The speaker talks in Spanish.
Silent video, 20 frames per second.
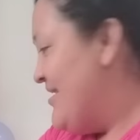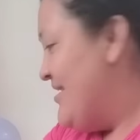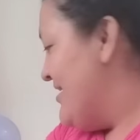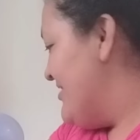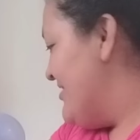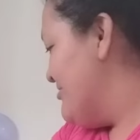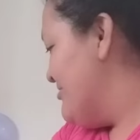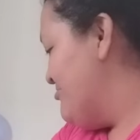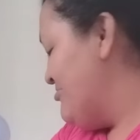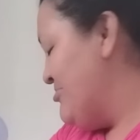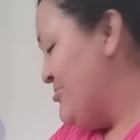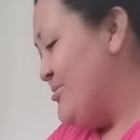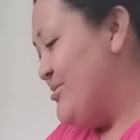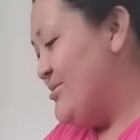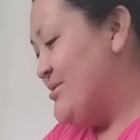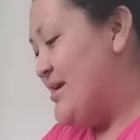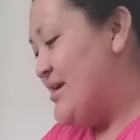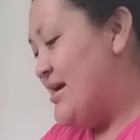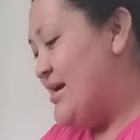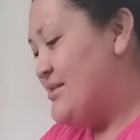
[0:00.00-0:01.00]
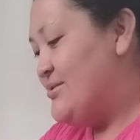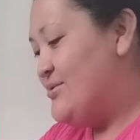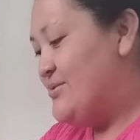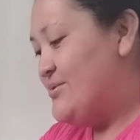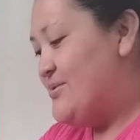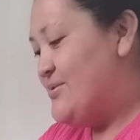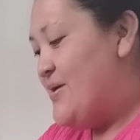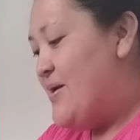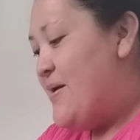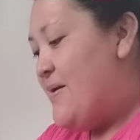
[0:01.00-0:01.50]
los puros gastos.
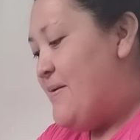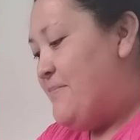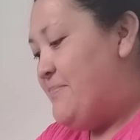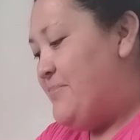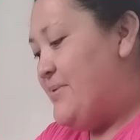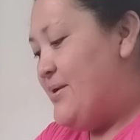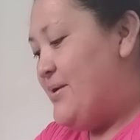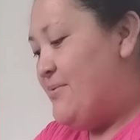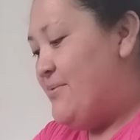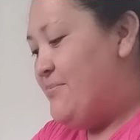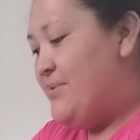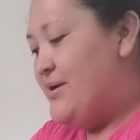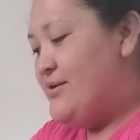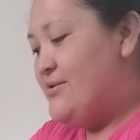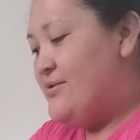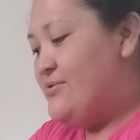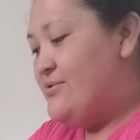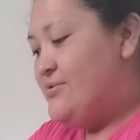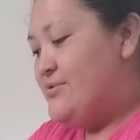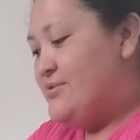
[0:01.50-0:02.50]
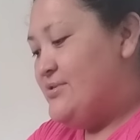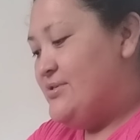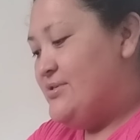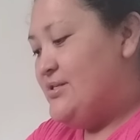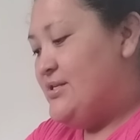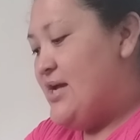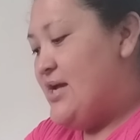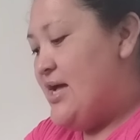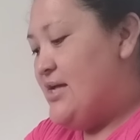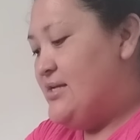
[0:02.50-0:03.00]
Pero bueno,
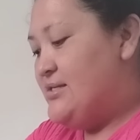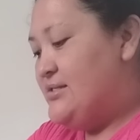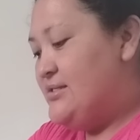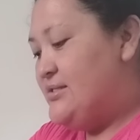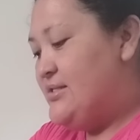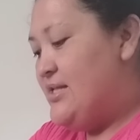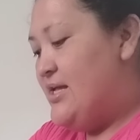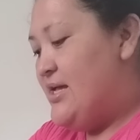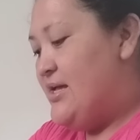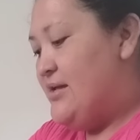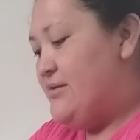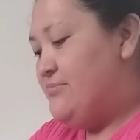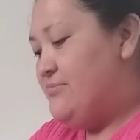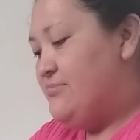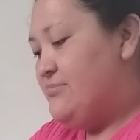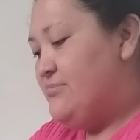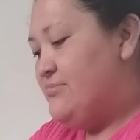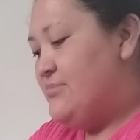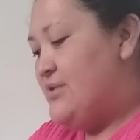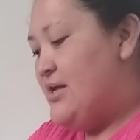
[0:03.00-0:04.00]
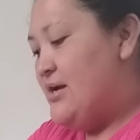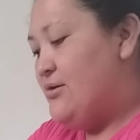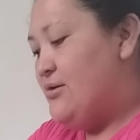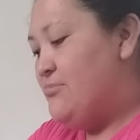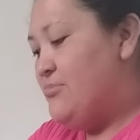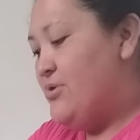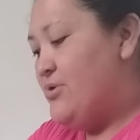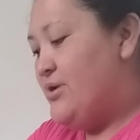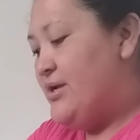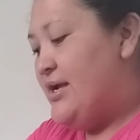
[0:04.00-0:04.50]
ya este, ya
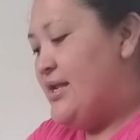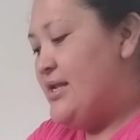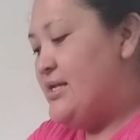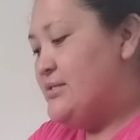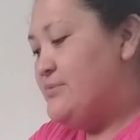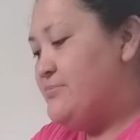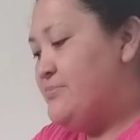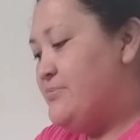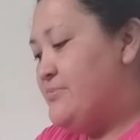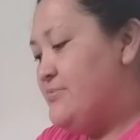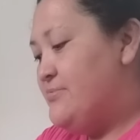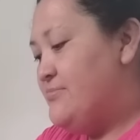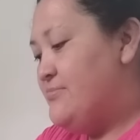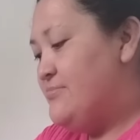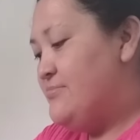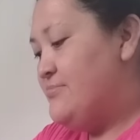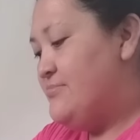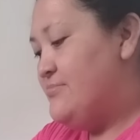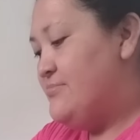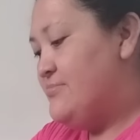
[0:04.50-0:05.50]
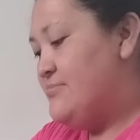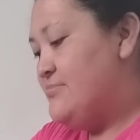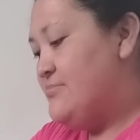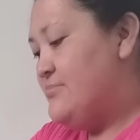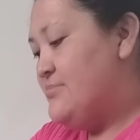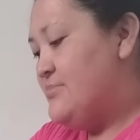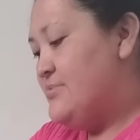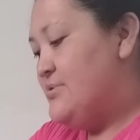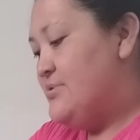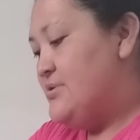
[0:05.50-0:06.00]
como quieres. Ya no se debe nada.
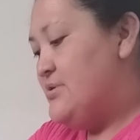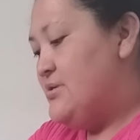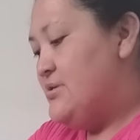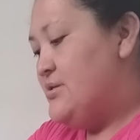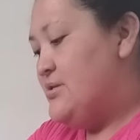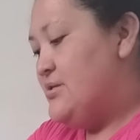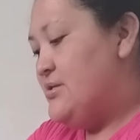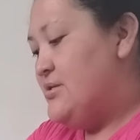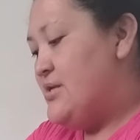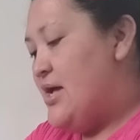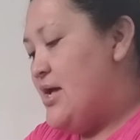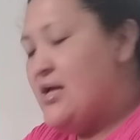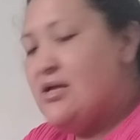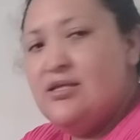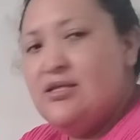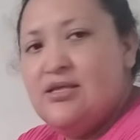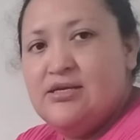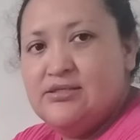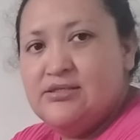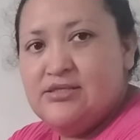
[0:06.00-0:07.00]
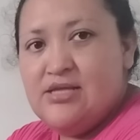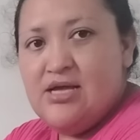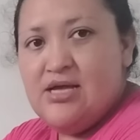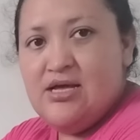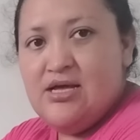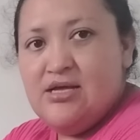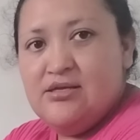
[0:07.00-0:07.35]
Ya, ya está